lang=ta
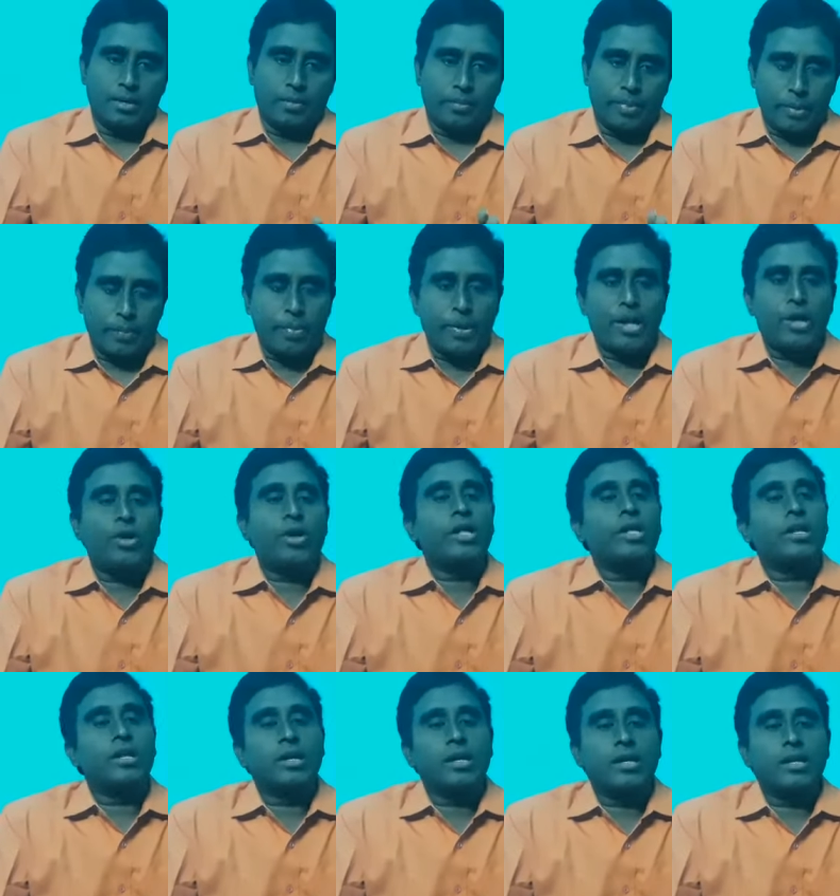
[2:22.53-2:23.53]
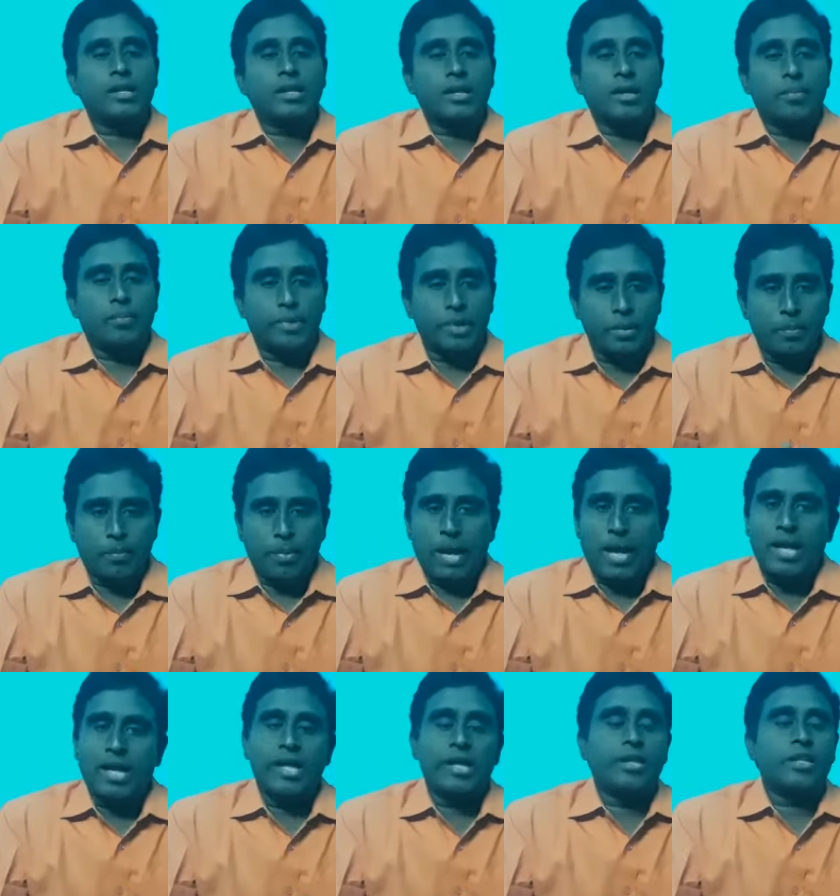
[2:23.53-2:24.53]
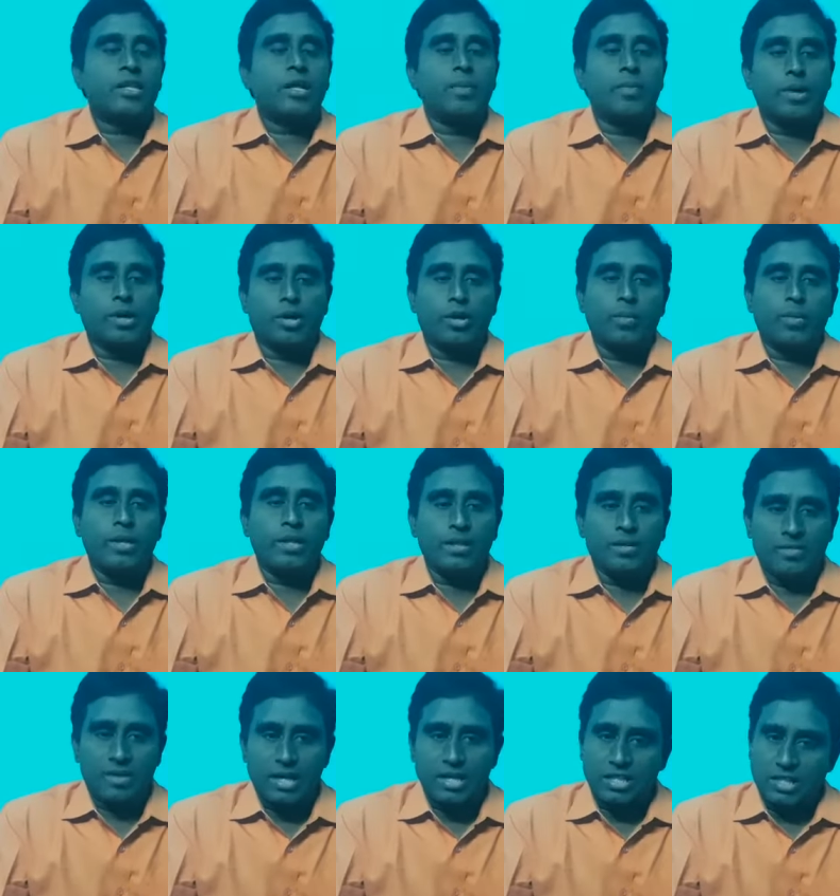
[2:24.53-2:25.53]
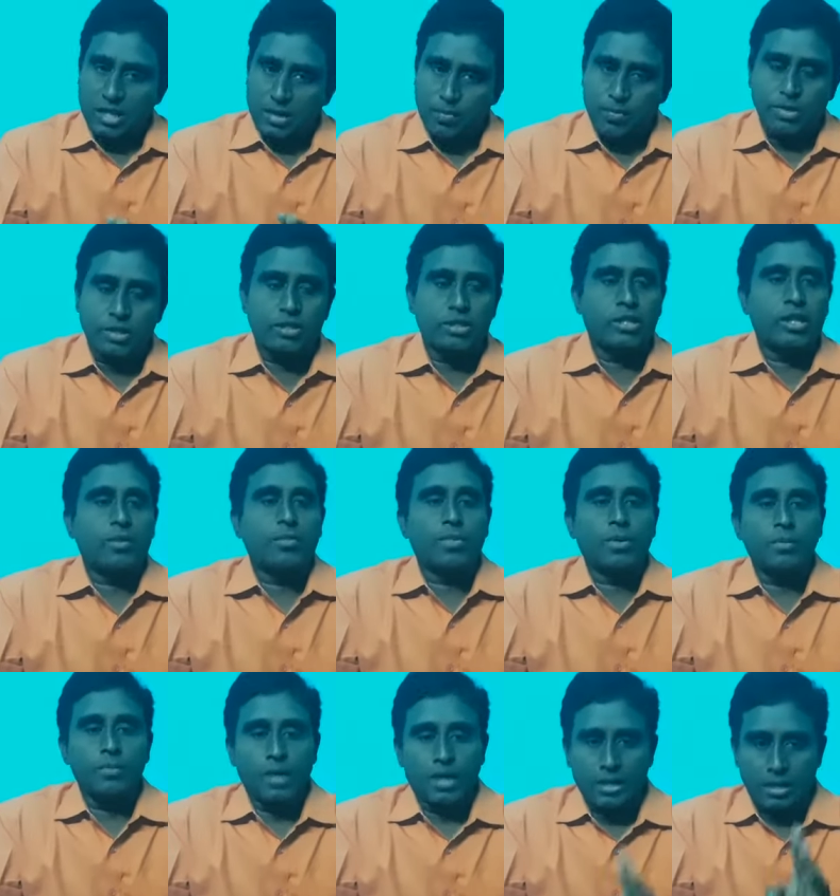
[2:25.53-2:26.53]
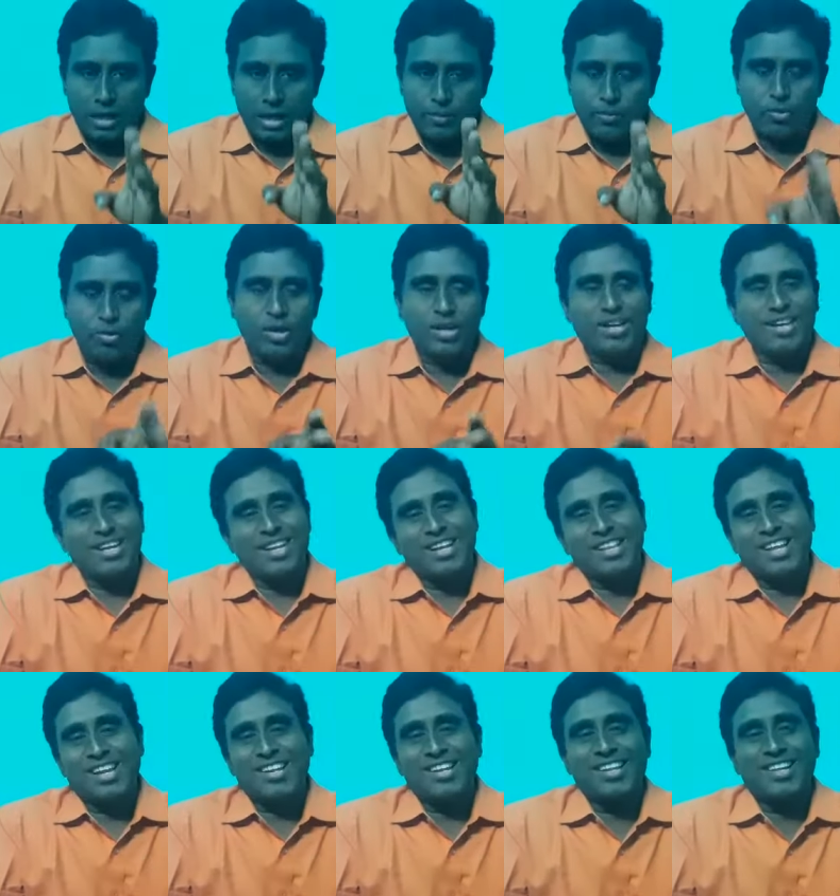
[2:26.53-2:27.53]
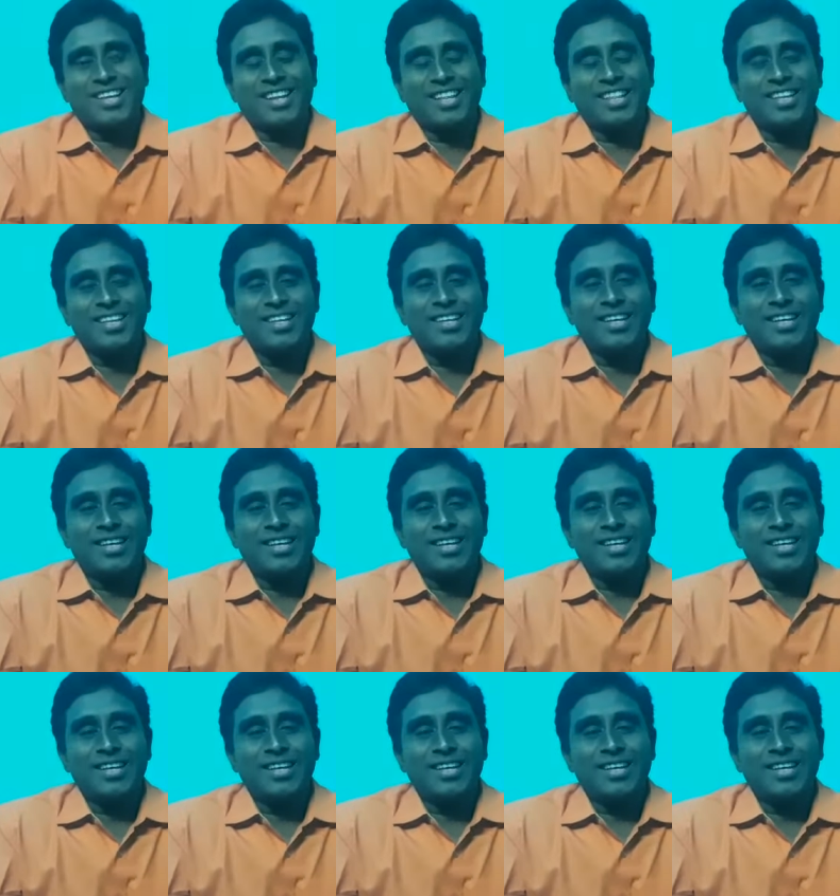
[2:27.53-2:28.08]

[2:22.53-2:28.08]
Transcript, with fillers: ப்ரிப்பேரோடு இருக்கிறதெல்லாம் ப்ரீ பிளானாக இருந்தால் மட்டுமே இந்த விழா சிறப்பித்து தர முடியும் அதையெல்லாம் எல்லாம் உங்கள் கையில் தான் இருக்கிறது